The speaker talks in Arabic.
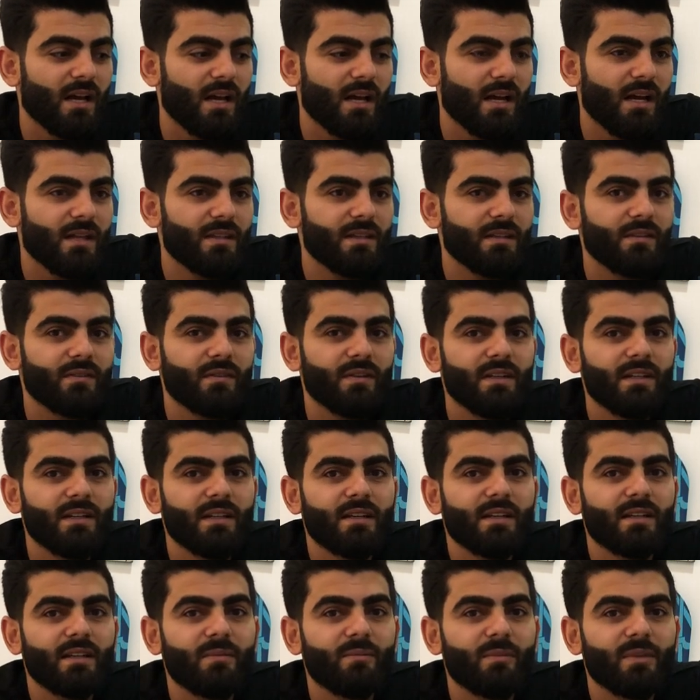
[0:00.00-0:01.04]
هذه
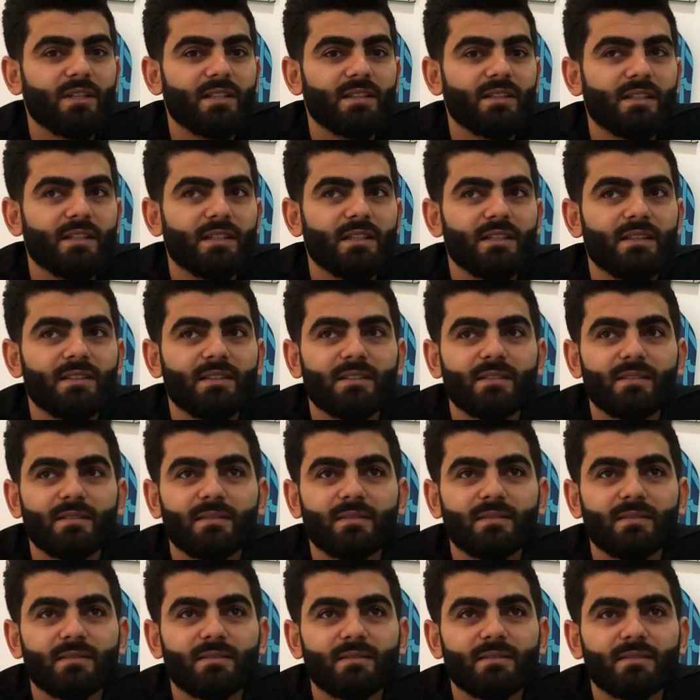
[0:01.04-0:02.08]
تفيدك لما تريد
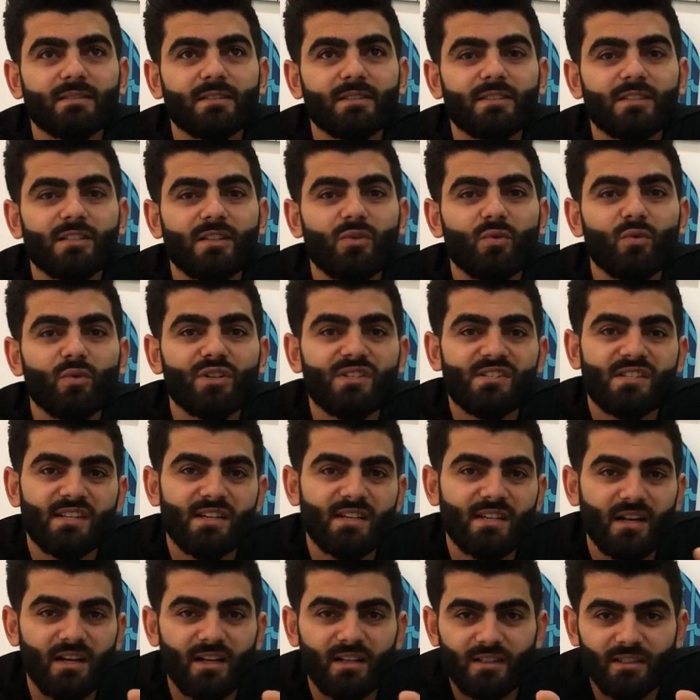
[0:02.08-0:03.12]
تصور
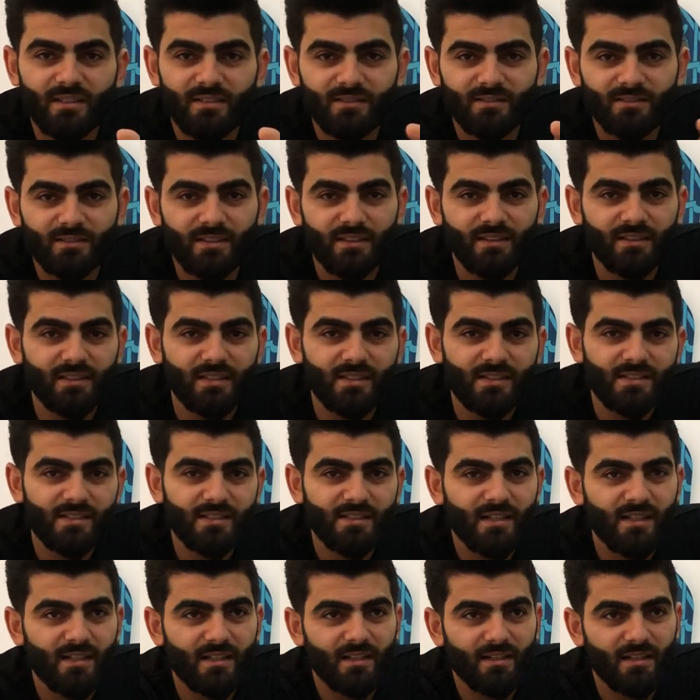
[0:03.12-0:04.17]
سيارة عندك
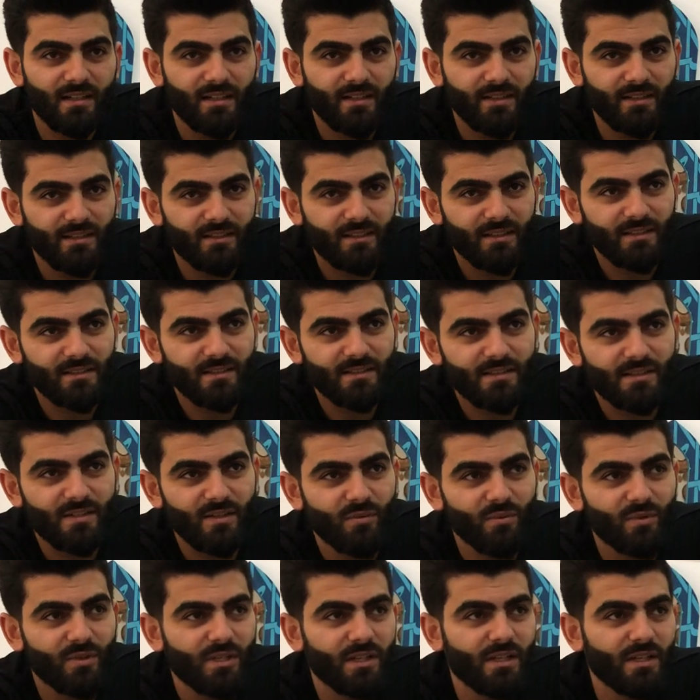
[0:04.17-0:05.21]
سيارة راقية تريد
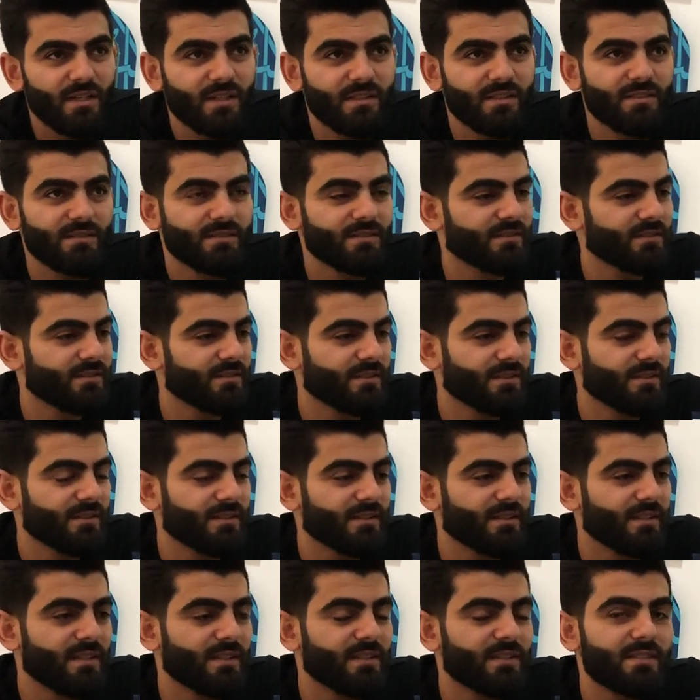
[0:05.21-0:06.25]
تصورها
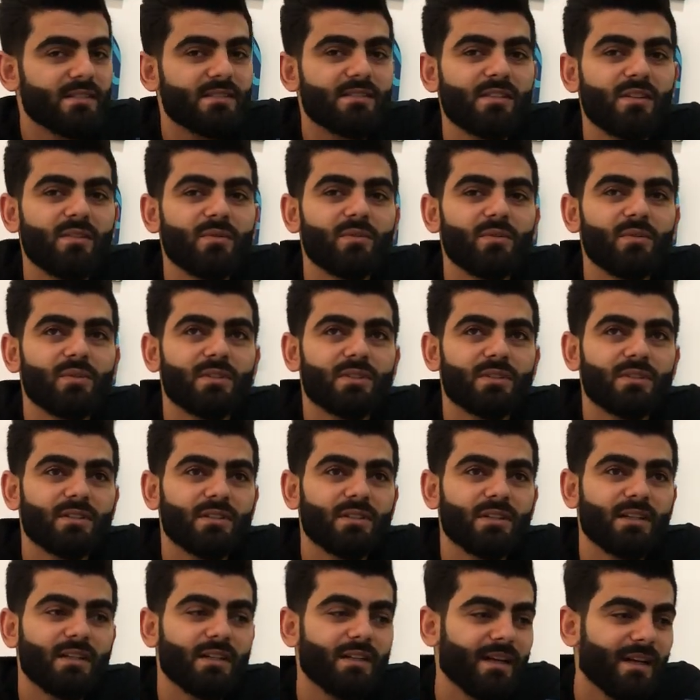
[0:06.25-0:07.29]
تريد تصور
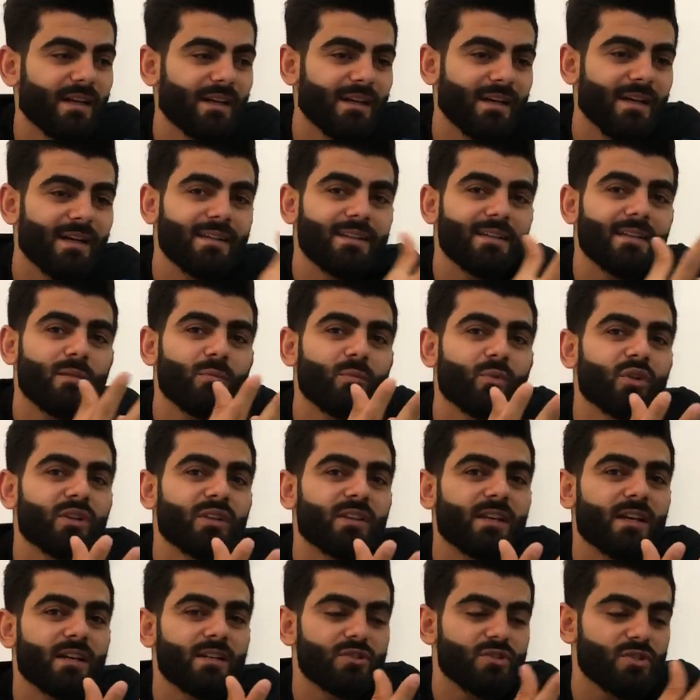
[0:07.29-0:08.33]
اعلان
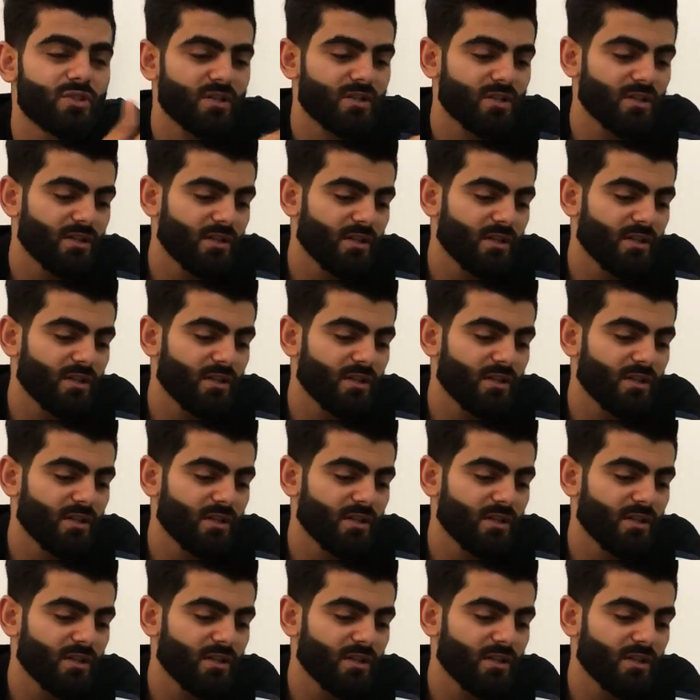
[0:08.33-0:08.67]
المنتج